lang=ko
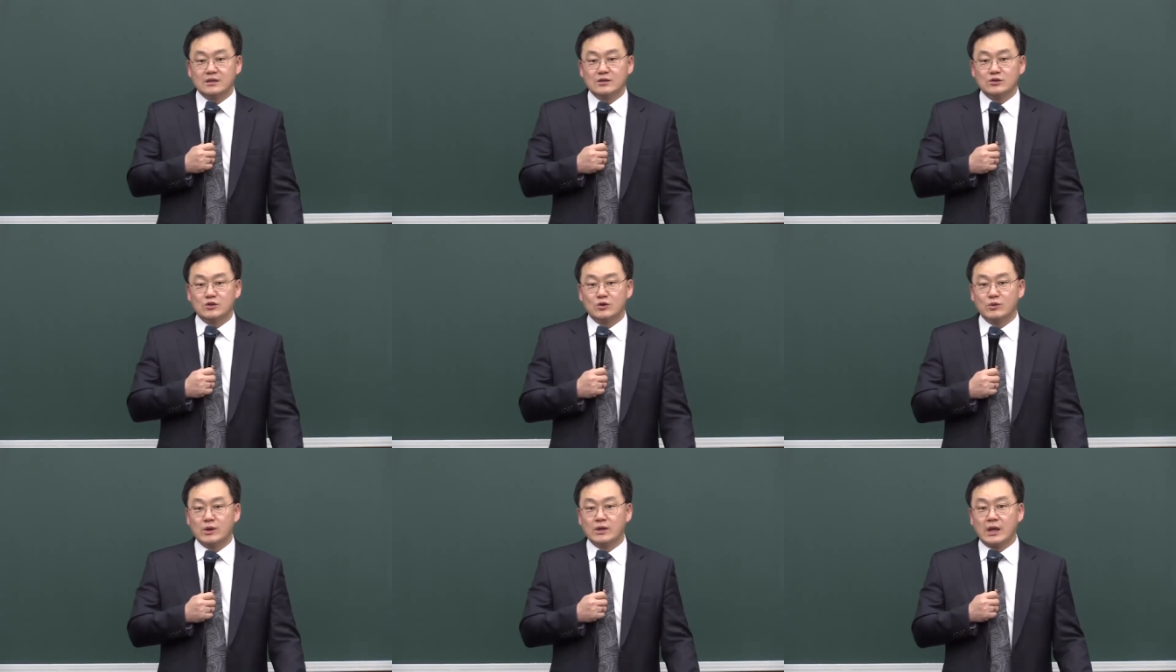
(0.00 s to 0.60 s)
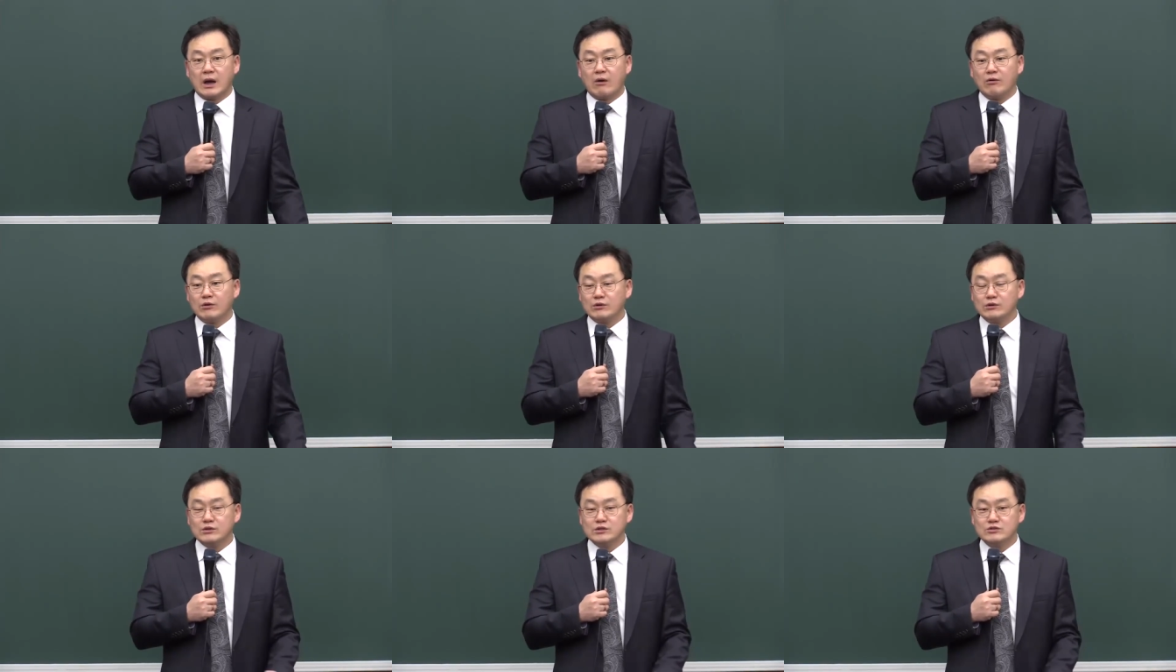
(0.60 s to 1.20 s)
교회
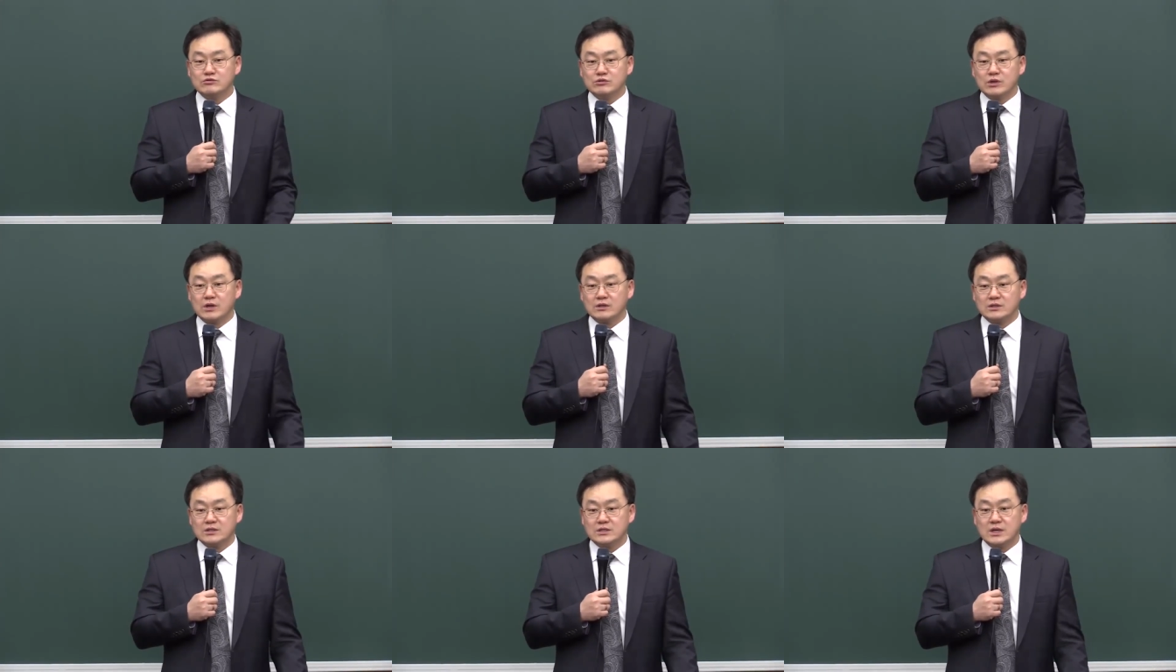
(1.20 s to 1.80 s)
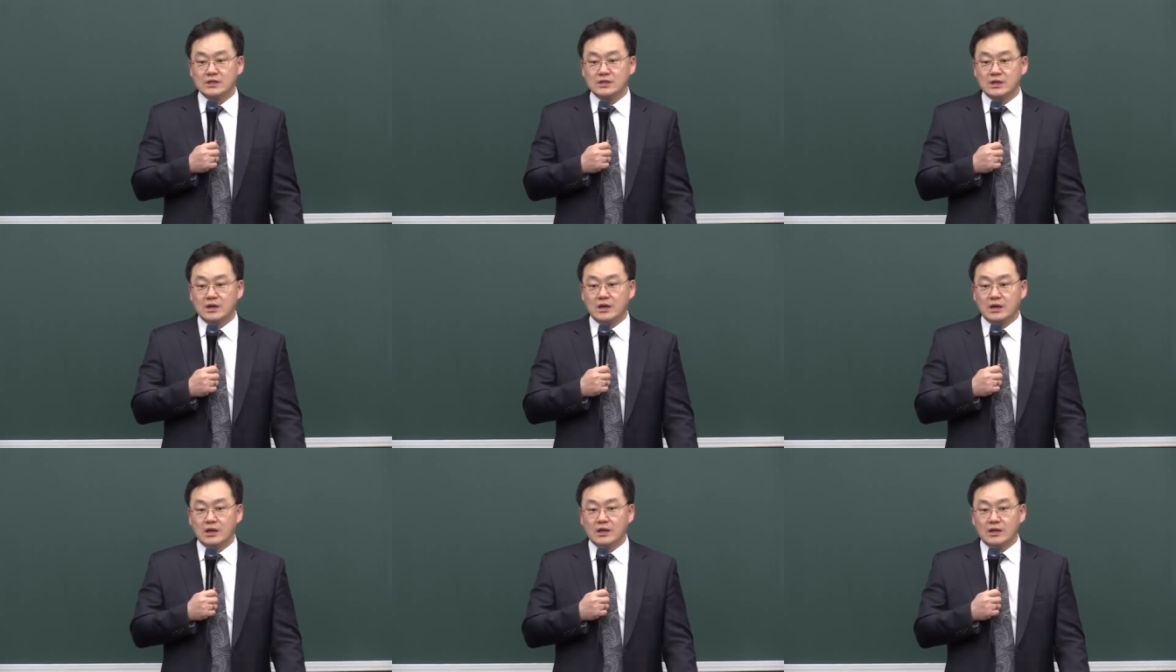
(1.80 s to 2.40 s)
나오는 것이 중요한 것이
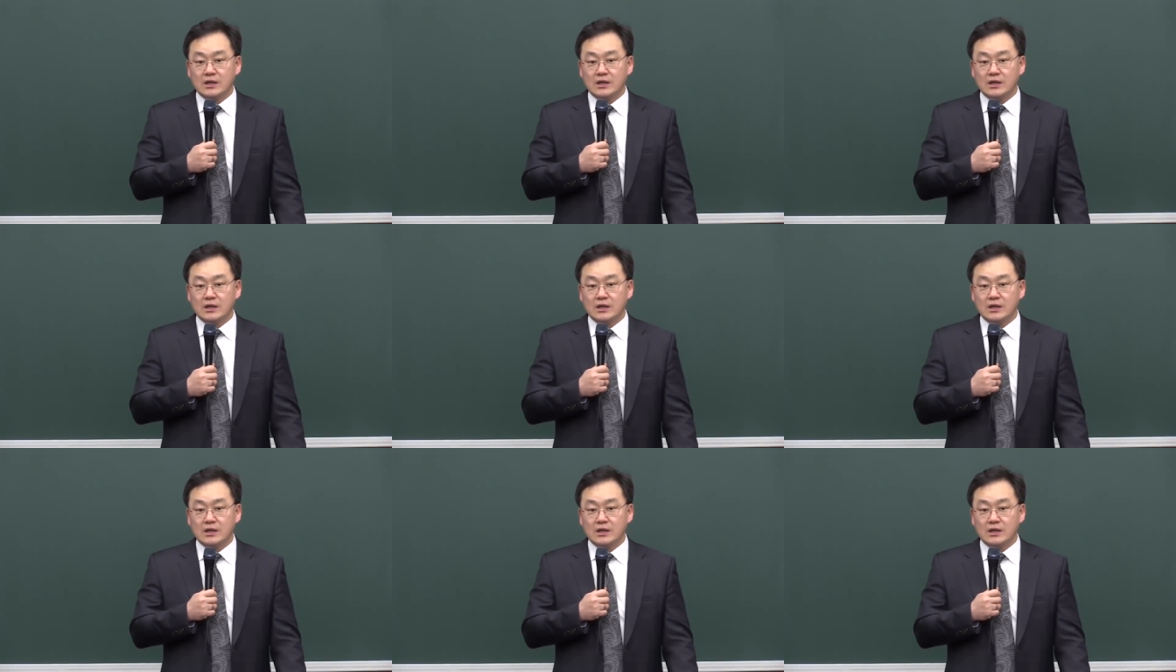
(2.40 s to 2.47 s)
아니라